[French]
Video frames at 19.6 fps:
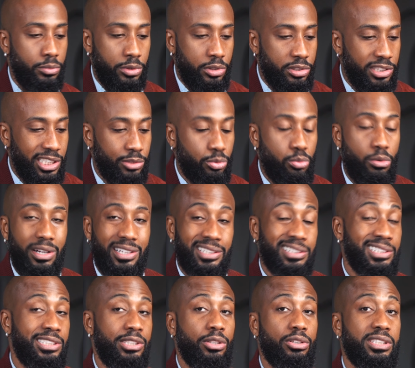que ce soit
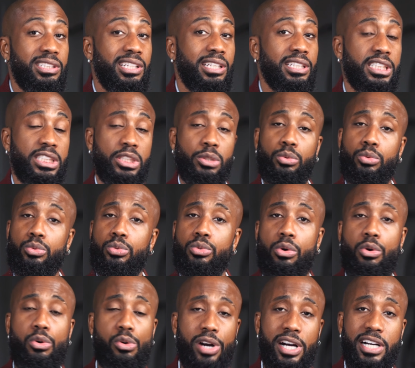The Ordinary ou
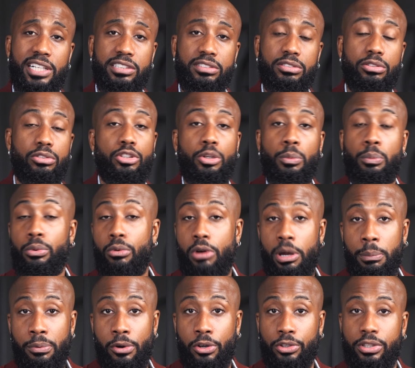Horace, peu
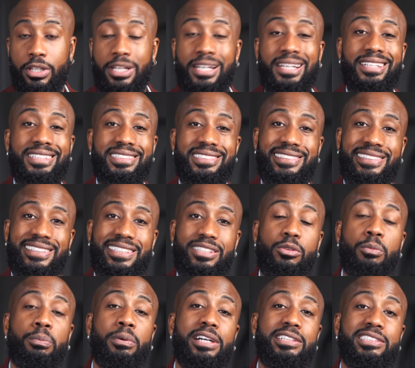importe. C'est
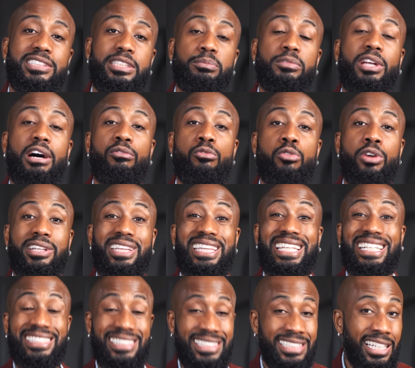le principe d'avoir de
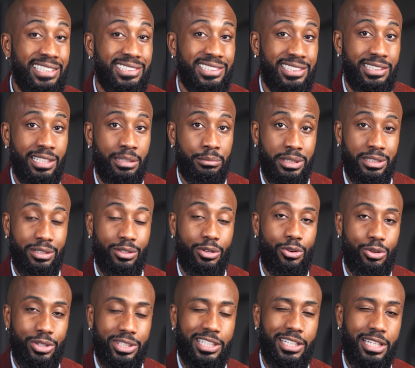la niacinamide.
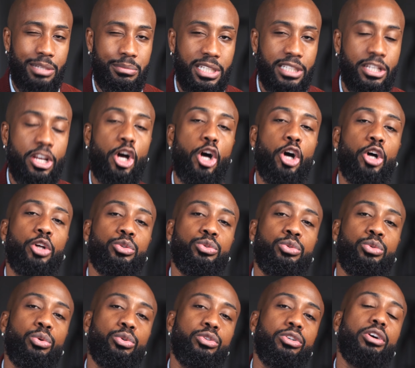Ok les mecs,
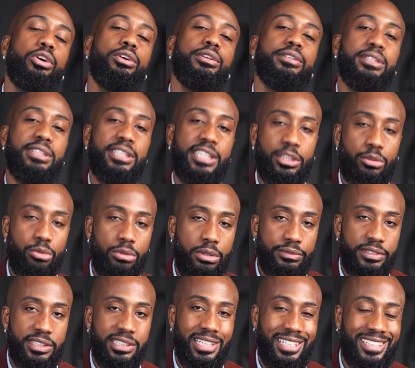donc nettoyant le
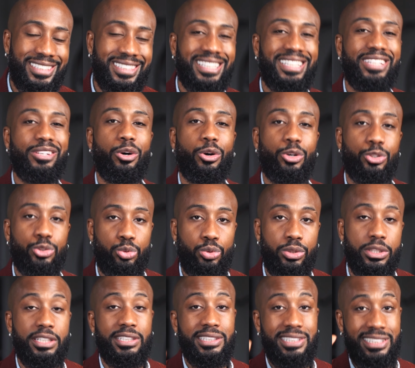visage et
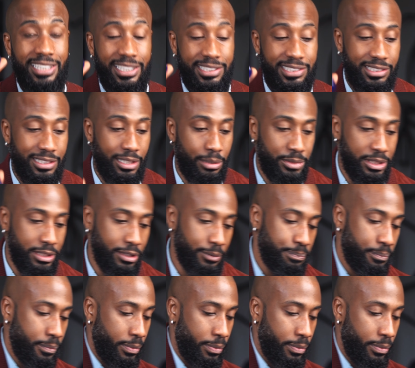ensuite niacinamide.